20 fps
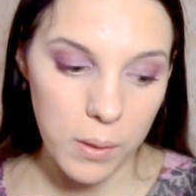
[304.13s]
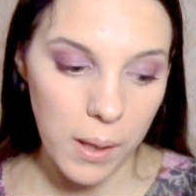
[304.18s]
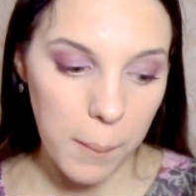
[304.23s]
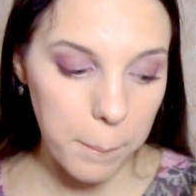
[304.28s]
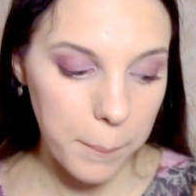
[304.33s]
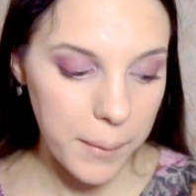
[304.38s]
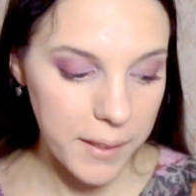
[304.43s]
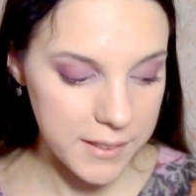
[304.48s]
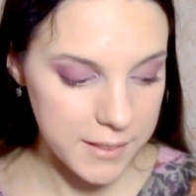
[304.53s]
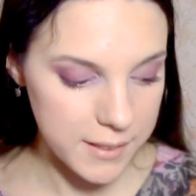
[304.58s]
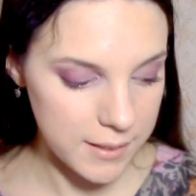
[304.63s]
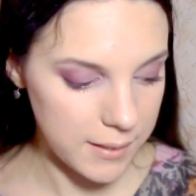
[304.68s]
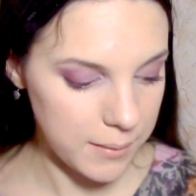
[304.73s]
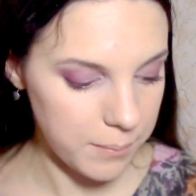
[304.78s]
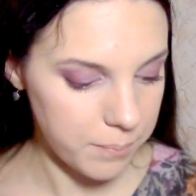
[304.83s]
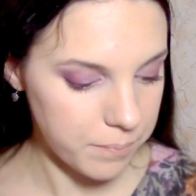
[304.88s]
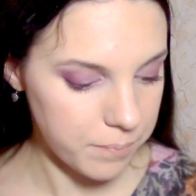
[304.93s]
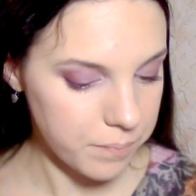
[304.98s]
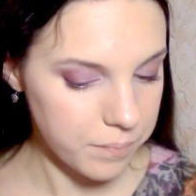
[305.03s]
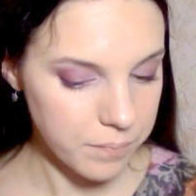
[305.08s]
написаны.
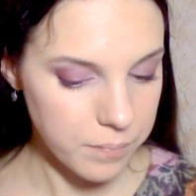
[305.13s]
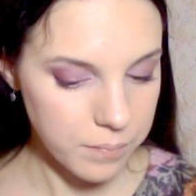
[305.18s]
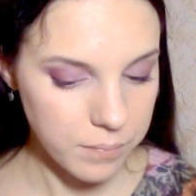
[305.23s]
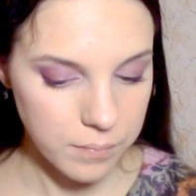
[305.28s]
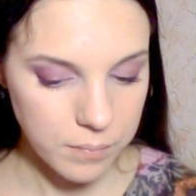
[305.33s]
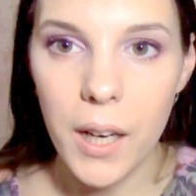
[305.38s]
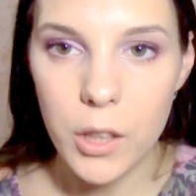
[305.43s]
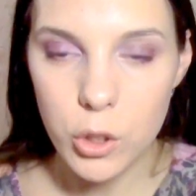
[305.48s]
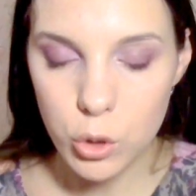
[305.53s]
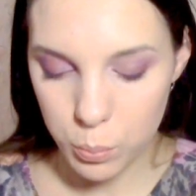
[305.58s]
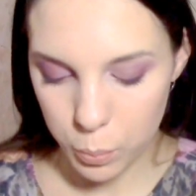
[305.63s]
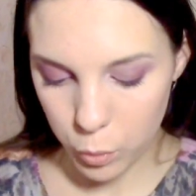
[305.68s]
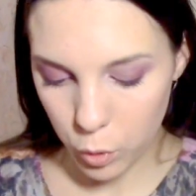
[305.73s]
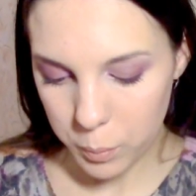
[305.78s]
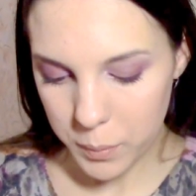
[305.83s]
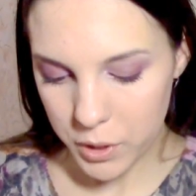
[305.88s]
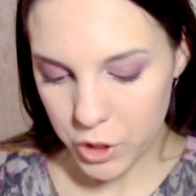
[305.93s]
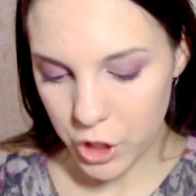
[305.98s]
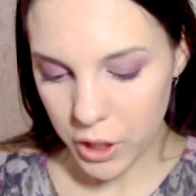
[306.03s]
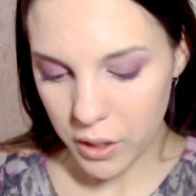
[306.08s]
Покажу
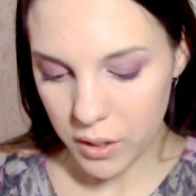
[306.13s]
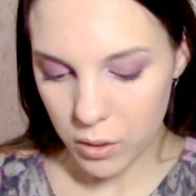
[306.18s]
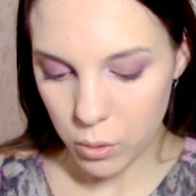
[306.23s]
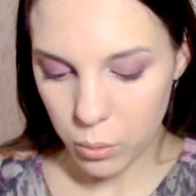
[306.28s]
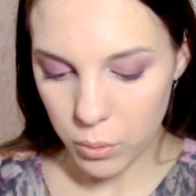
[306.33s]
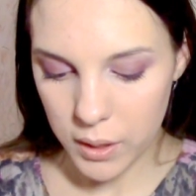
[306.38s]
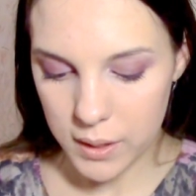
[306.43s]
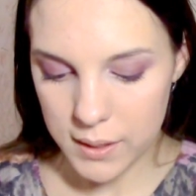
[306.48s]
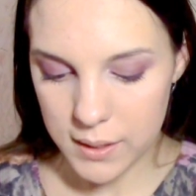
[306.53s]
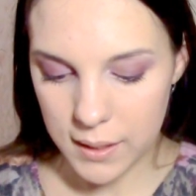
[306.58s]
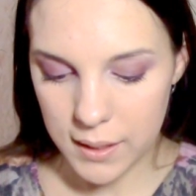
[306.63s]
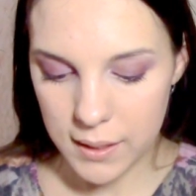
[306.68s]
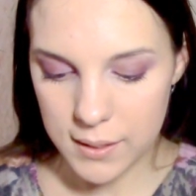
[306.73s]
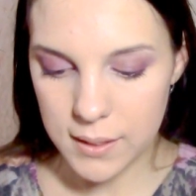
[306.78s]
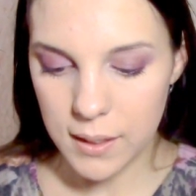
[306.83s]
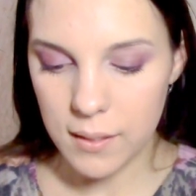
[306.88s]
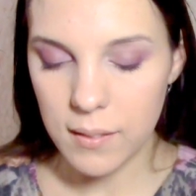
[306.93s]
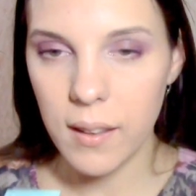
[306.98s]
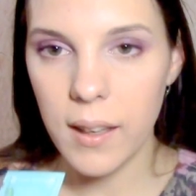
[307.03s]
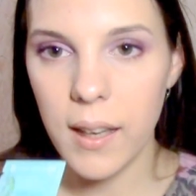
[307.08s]
пробнички, которые я
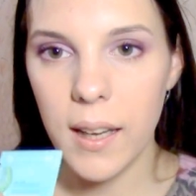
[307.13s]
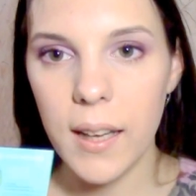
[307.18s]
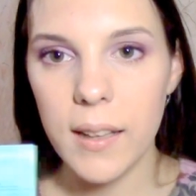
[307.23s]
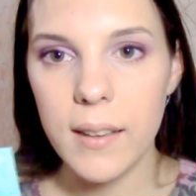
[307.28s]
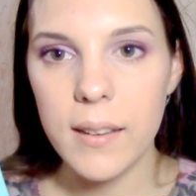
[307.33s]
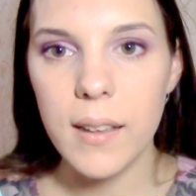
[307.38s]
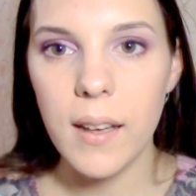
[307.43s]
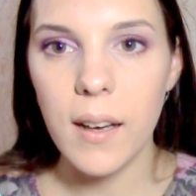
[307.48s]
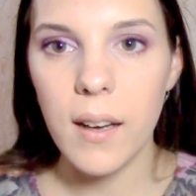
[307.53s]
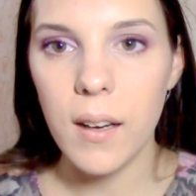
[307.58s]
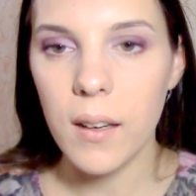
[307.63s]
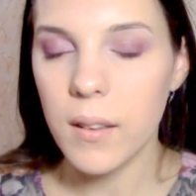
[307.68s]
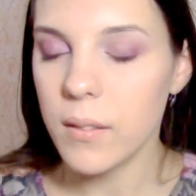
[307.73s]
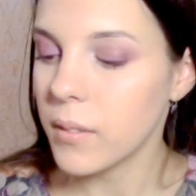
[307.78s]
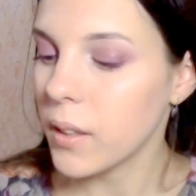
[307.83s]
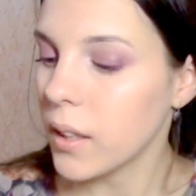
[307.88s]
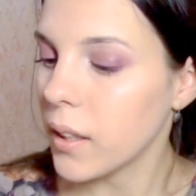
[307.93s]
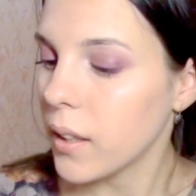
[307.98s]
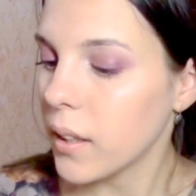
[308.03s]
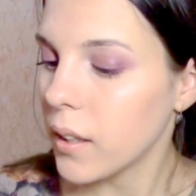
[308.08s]
заказала. Это
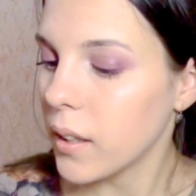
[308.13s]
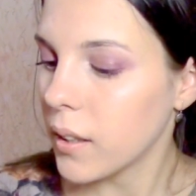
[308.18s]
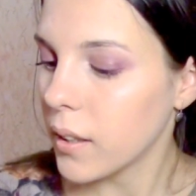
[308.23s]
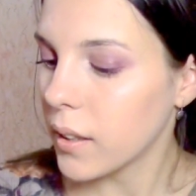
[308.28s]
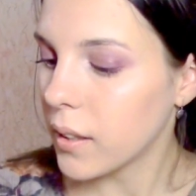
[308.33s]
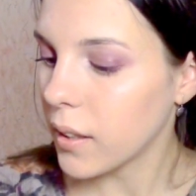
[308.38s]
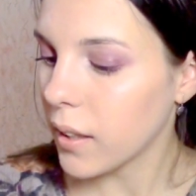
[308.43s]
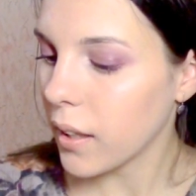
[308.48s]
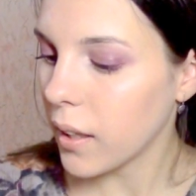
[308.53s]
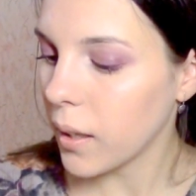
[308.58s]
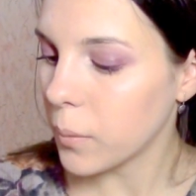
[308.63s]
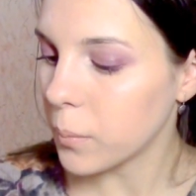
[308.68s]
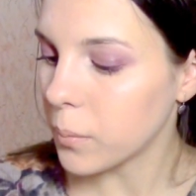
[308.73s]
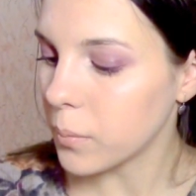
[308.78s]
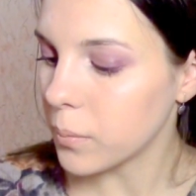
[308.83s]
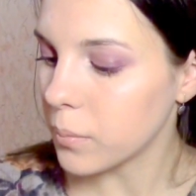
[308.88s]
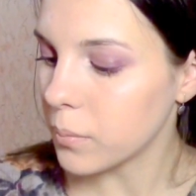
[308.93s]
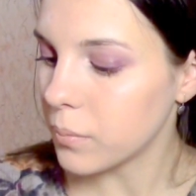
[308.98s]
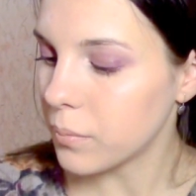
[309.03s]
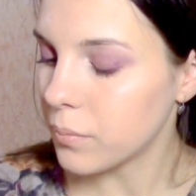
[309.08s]

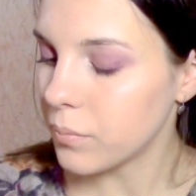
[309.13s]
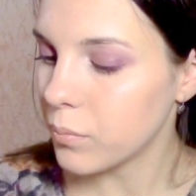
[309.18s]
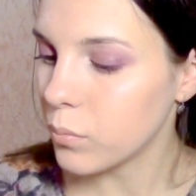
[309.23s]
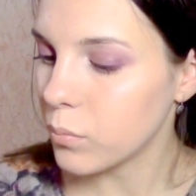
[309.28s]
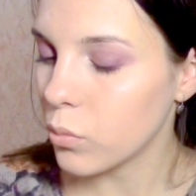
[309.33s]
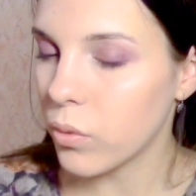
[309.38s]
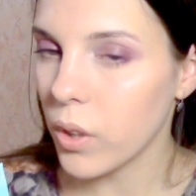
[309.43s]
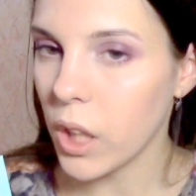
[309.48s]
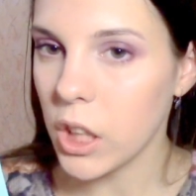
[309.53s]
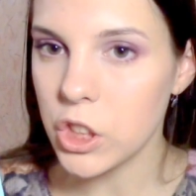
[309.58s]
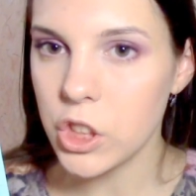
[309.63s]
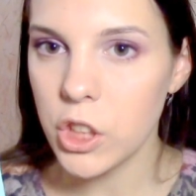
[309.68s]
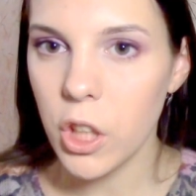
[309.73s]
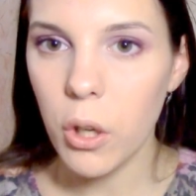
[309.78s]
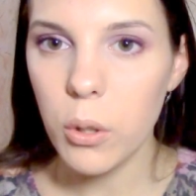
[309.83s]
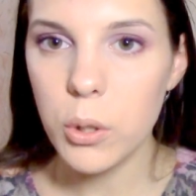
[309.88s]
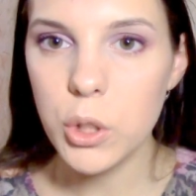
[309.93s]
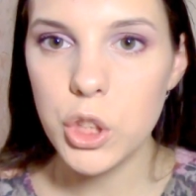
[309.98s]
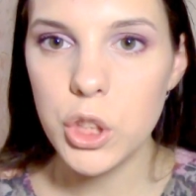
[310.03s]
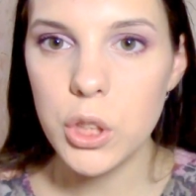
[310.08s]
крем
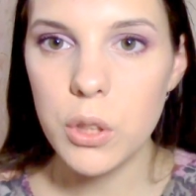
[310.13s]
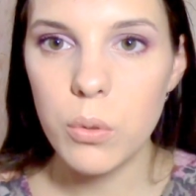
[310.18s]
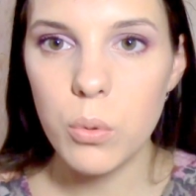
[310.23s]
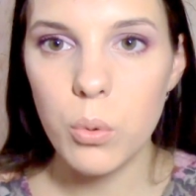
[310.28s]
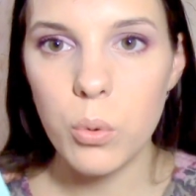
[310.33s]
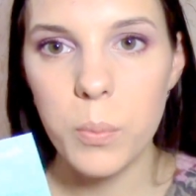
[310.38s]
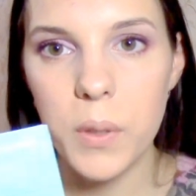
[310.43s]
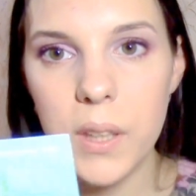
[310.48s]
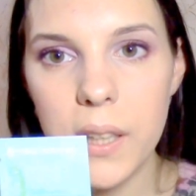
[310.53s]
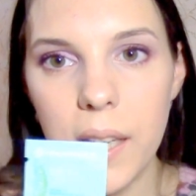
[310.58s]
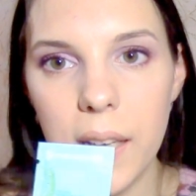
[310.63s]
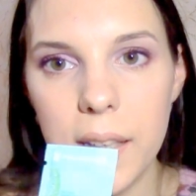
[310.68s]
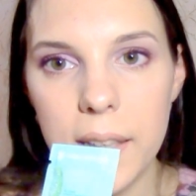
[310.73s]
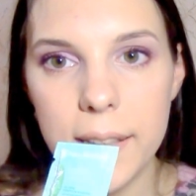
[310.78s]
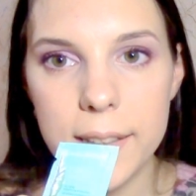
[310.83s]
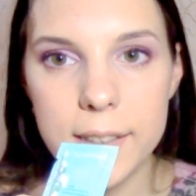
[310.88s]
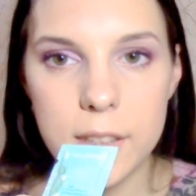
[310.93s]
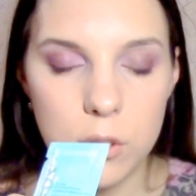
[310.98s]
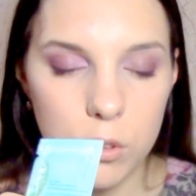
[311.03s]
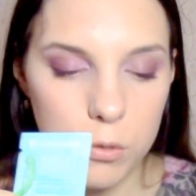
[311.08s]
увлажняющий. У меня
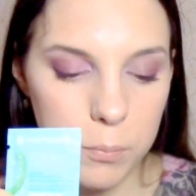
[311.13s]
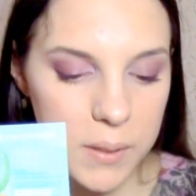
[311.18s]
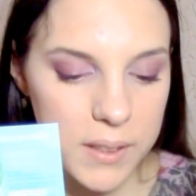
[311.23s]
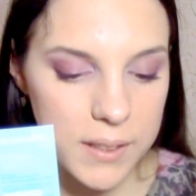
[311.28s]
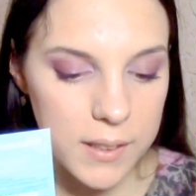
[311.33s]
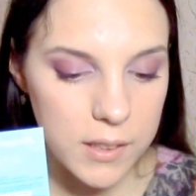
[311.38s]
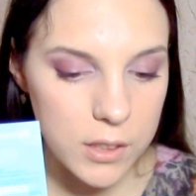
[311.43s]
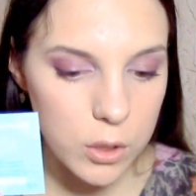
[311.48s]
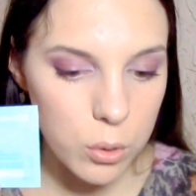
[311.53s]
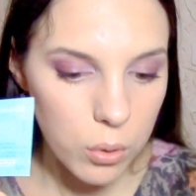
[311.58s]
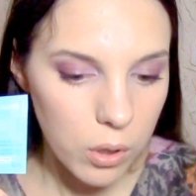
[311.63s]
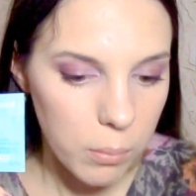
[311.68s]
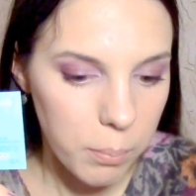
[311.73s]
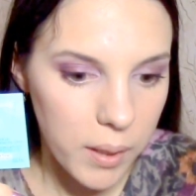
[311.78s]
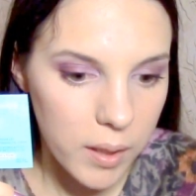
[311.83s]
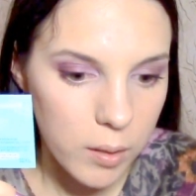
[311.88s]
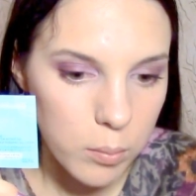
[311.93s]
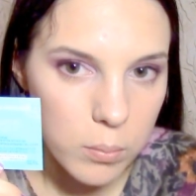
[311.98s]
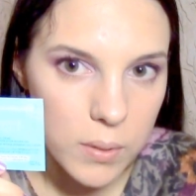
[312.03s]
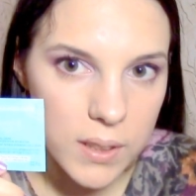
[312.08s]
есть он в миниатюрах,
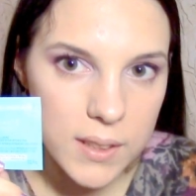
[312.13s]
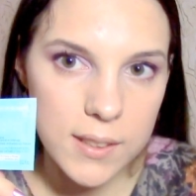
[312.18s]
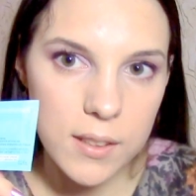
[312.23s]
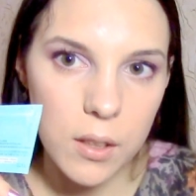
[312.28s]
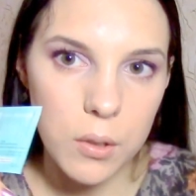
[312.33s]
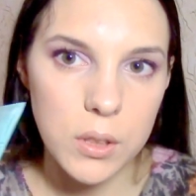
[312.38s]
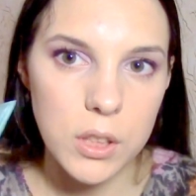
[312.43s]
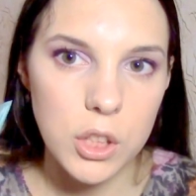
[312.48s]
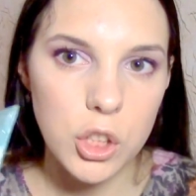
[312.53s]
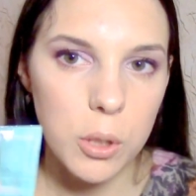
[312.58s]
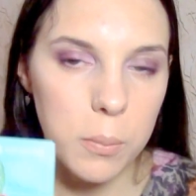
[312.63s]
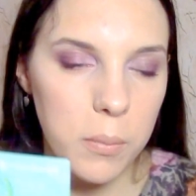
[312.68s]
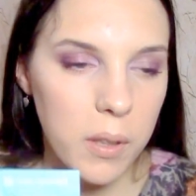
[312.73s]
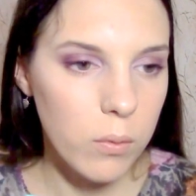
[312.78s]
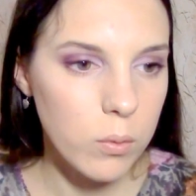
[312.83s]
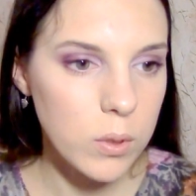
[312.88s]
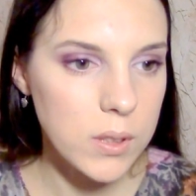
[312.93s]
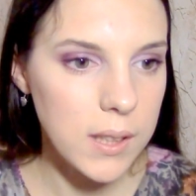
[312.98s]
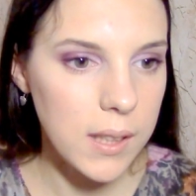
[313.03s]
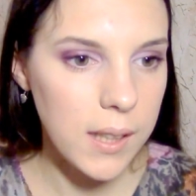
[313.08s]
поэтому не знаю, зачем я
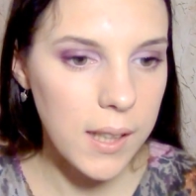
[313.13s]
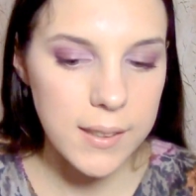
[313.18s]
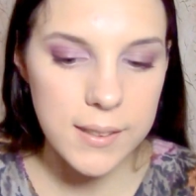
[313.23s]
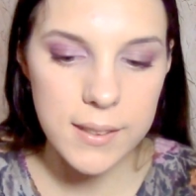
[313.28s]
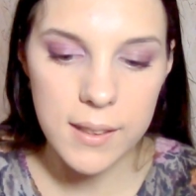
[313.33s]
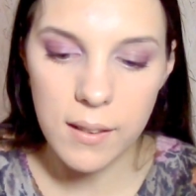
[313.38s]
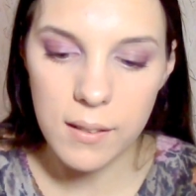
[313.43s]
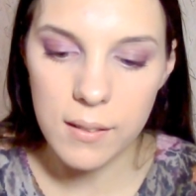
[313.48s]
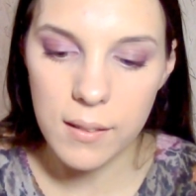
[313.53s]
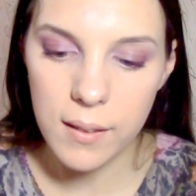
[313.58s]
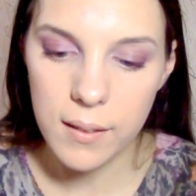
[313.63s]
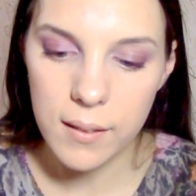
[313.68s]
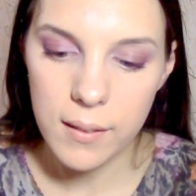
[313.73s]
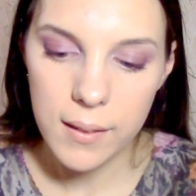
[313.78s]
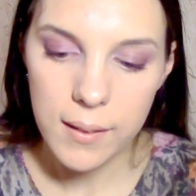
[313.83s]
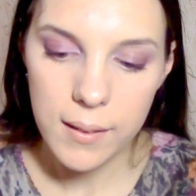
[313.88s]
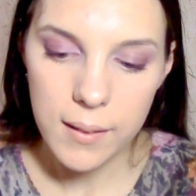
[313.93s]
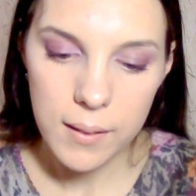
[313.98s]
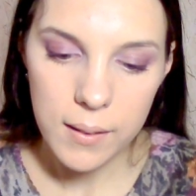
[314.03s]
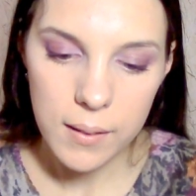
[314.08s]
его заказала.
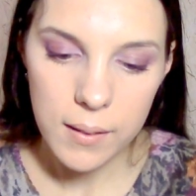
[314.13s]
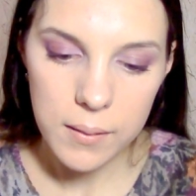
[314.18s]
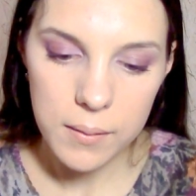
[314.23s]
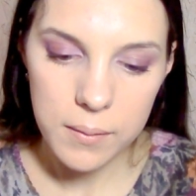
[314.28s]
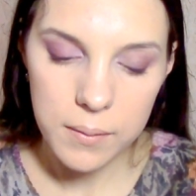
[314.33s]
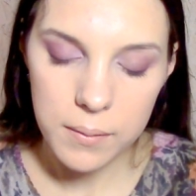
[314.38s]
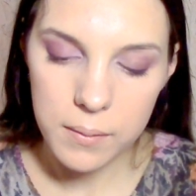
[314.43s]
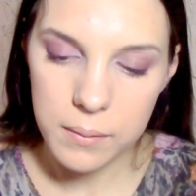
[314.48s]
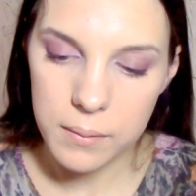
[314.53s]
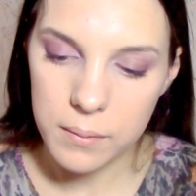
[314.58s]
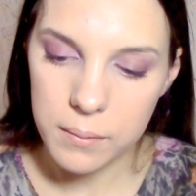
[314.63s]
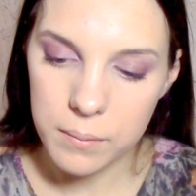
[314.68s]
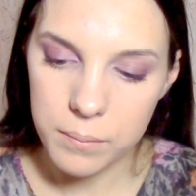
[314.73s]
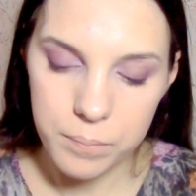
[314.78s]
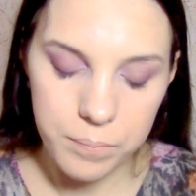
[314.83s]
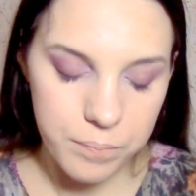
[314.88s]
Эм,